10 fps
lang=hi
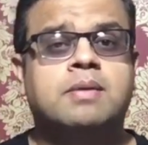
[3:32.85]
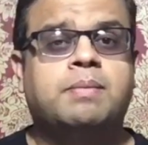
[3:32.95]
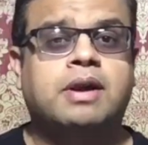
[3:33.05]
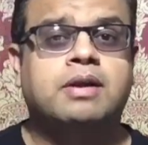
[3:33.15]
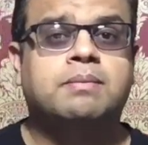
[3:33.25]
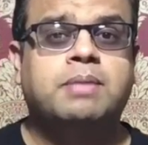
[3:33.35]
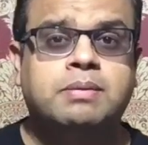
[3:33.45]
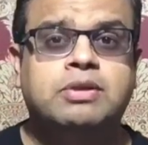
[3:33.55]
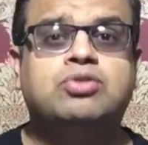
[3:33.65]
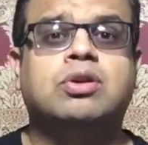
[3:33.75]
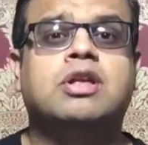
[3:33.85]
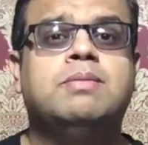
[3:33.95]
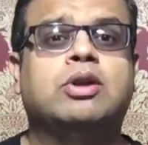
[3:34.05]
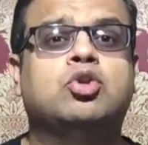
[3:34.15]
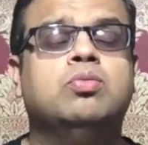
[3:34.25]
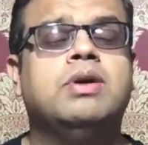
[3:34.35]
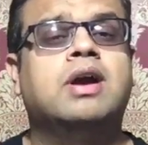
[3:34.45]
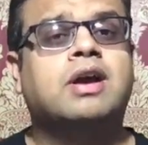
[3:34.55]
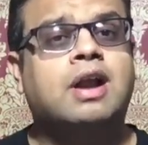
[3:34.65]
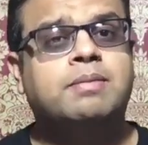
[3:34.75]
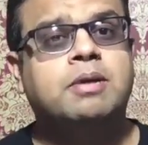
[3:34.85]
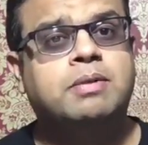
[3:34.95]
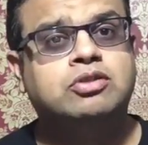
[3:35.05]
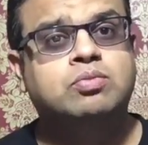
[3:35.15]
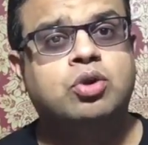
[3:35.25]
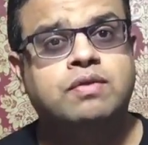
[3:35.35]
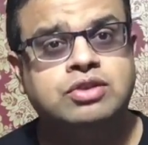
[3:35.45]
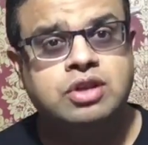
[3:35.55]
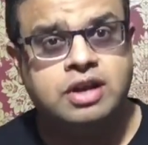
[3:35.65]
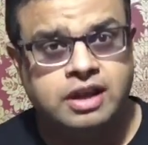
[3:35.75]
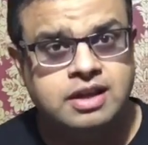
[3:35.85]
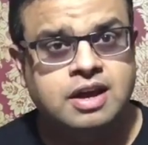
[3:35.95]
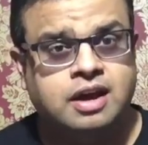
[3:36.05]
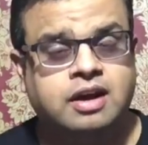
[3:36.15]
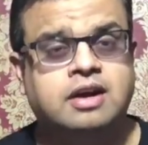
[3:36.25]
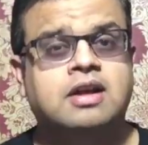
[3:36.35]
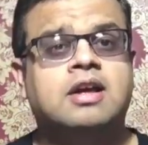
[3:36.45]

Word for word: पर परमेश्वर की बातों में अगर आपके पास मोटिवेशन नहीं आ रहा